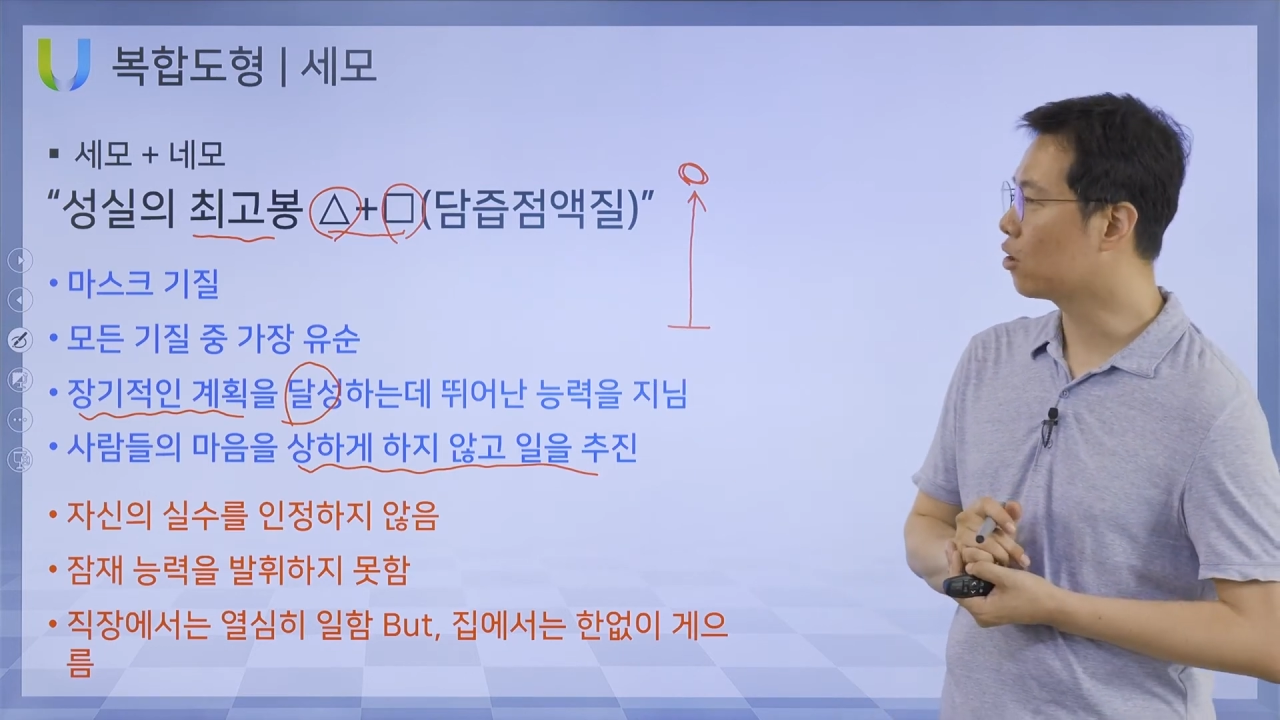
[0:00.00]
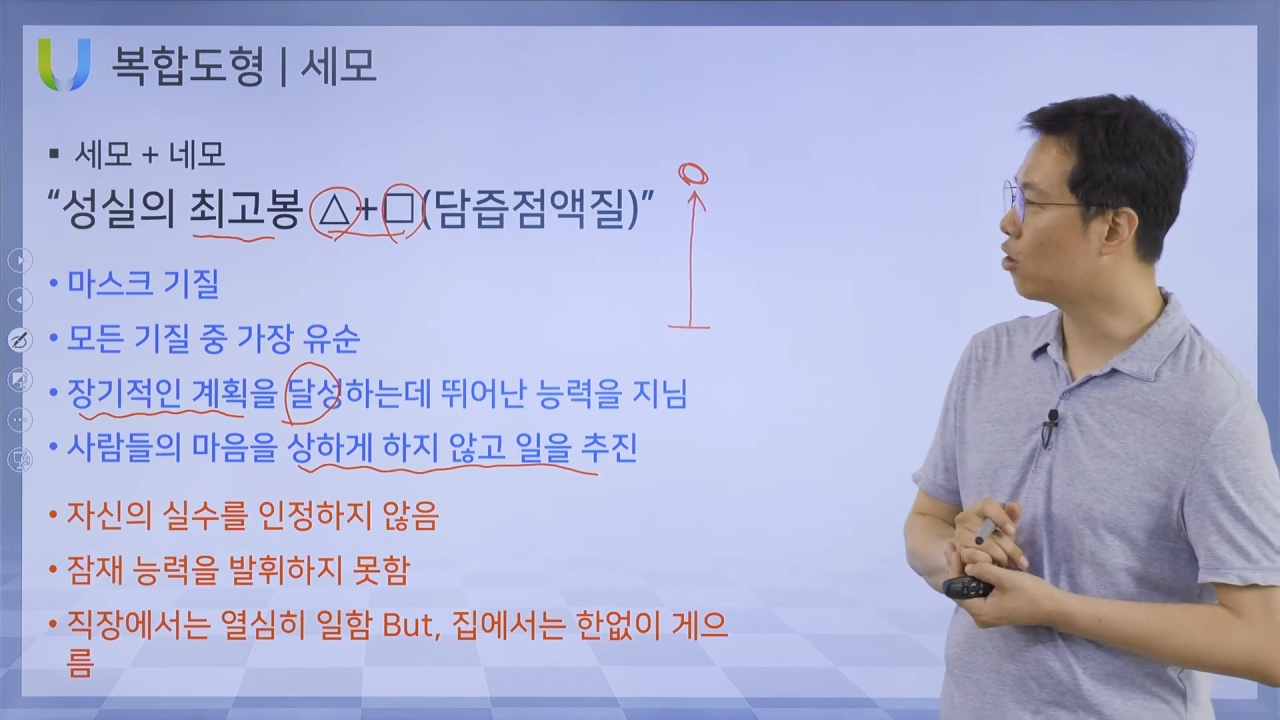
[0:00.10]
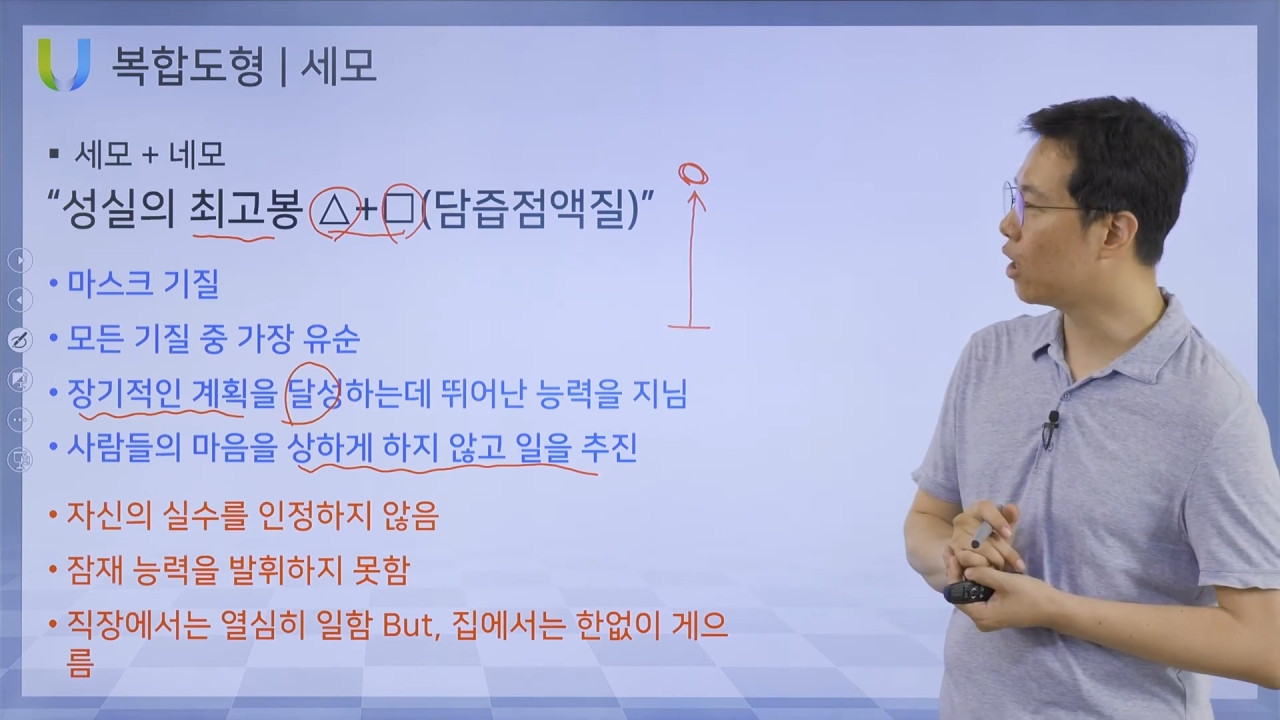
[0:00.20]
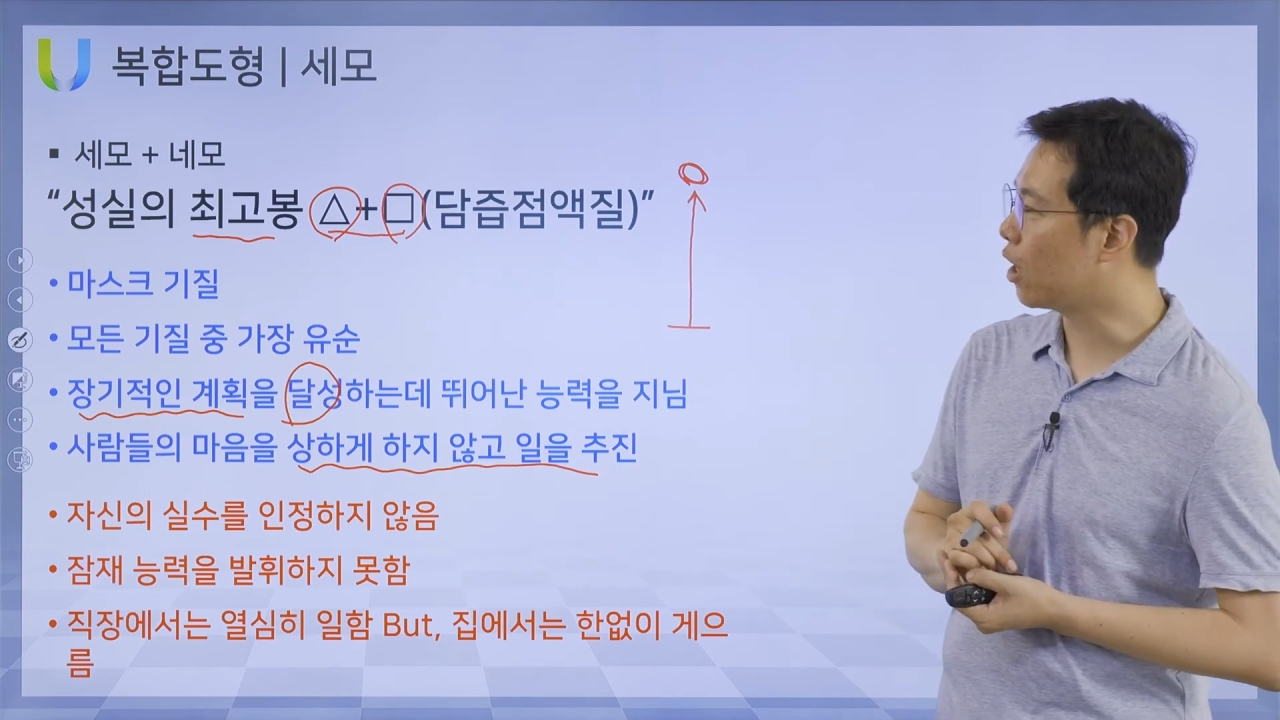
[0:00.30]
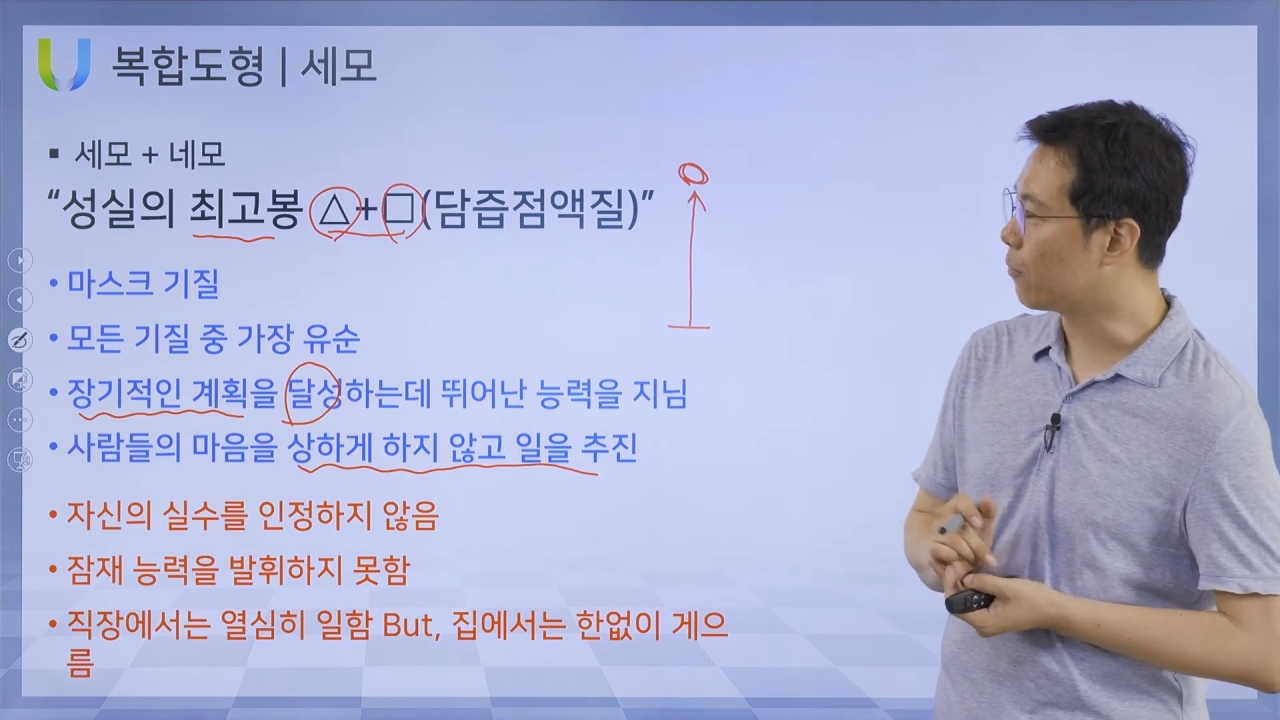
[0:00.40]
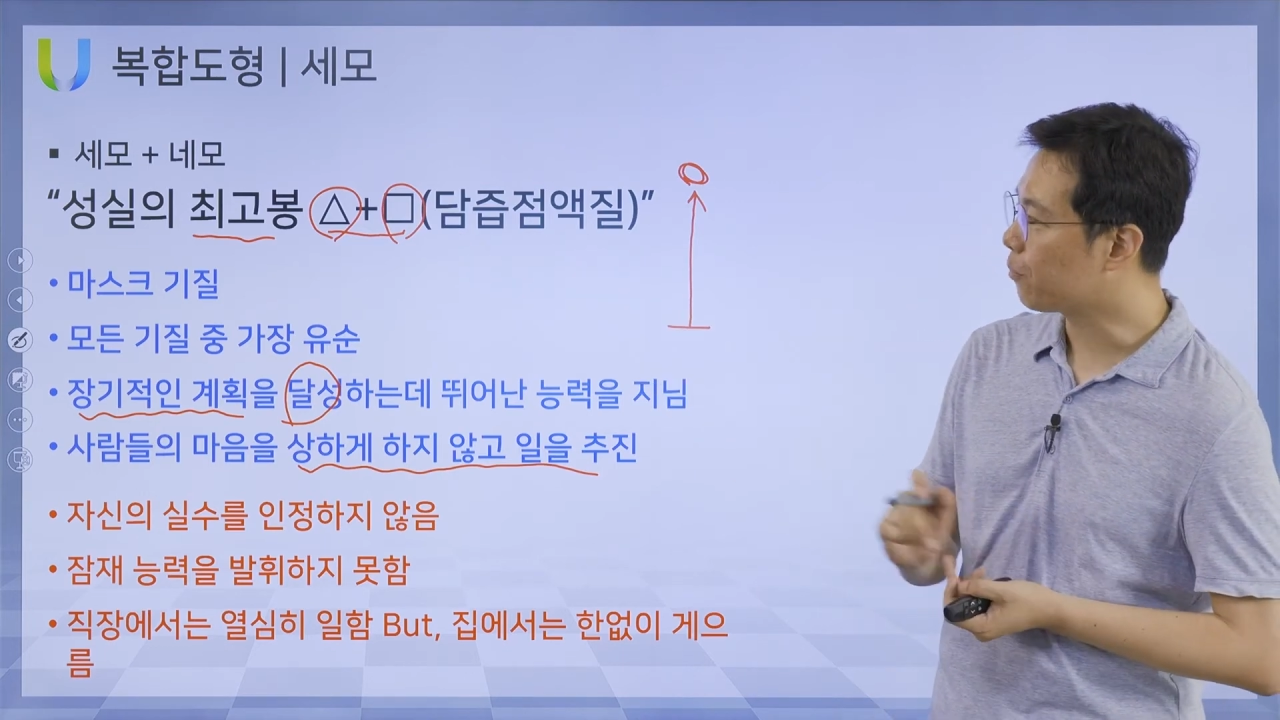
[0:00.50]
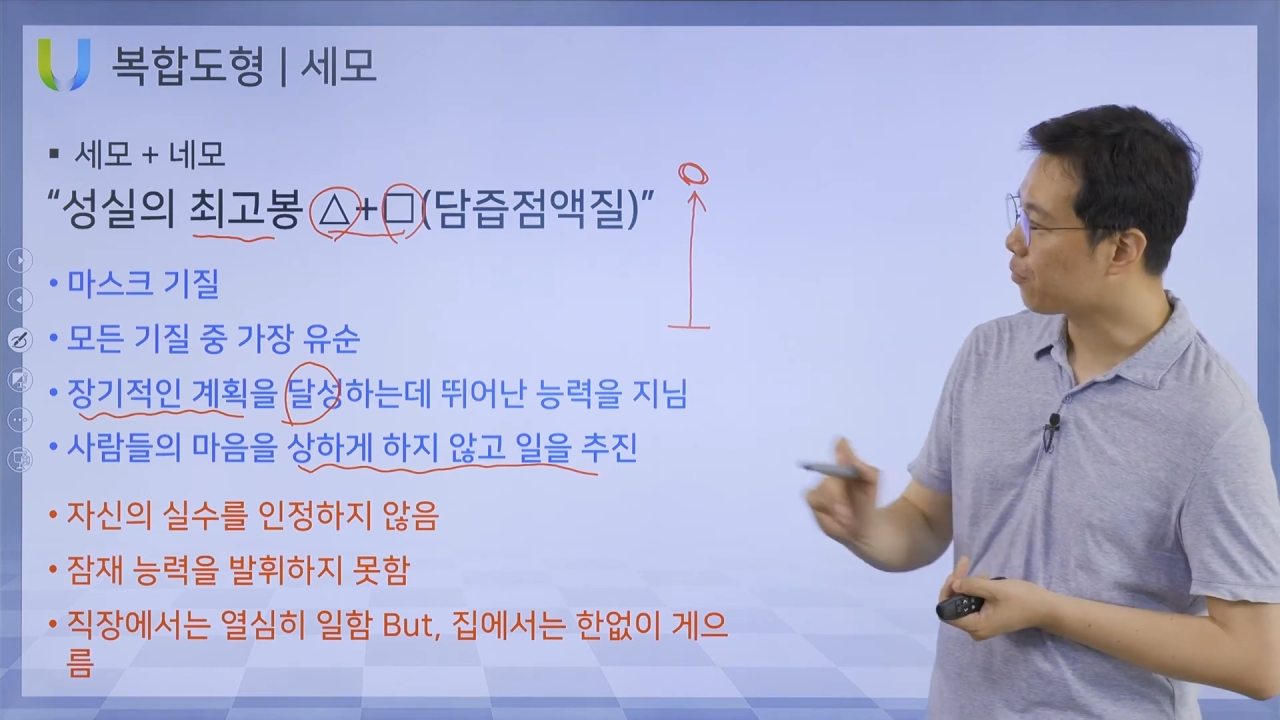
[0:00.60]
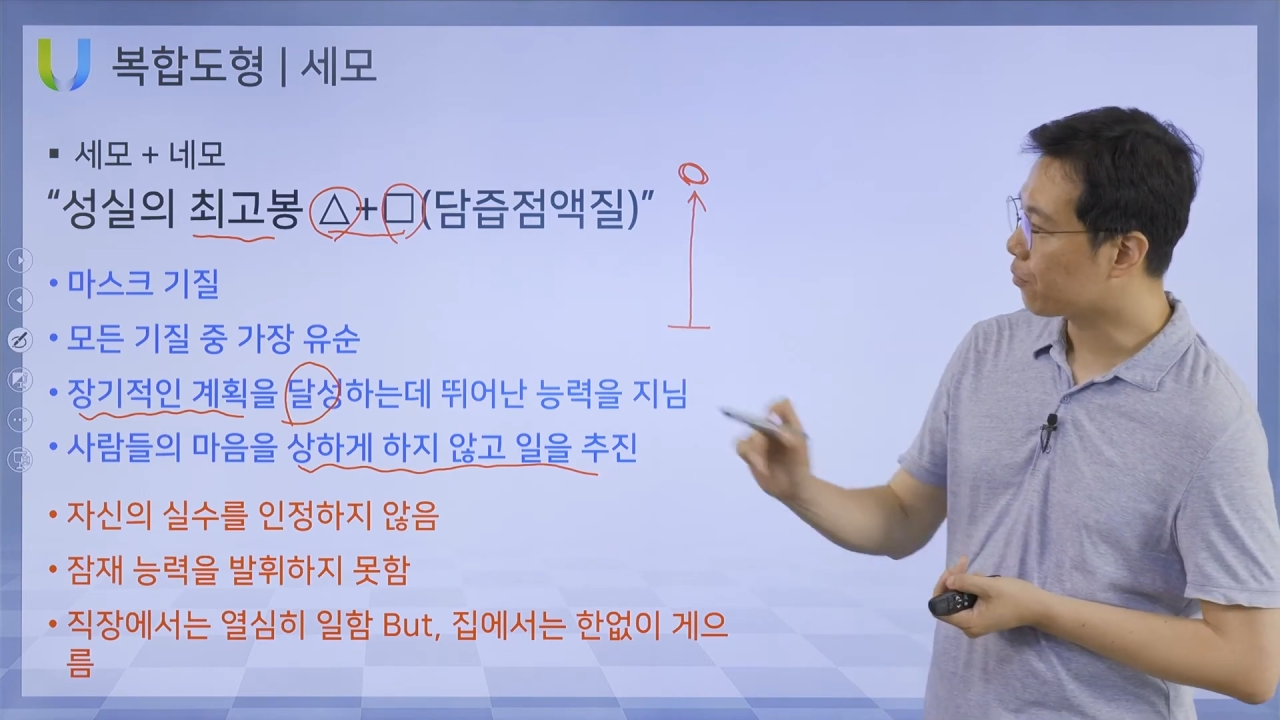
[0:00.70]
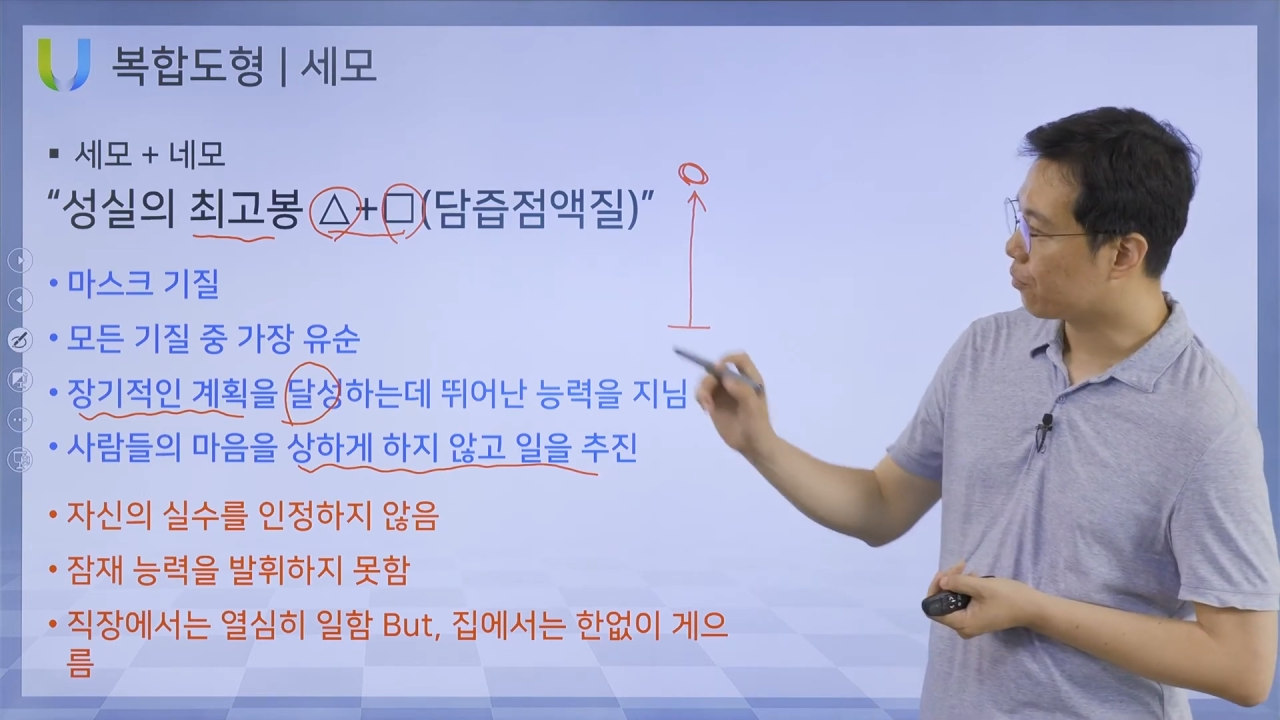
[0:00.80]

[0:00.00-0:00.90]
그러나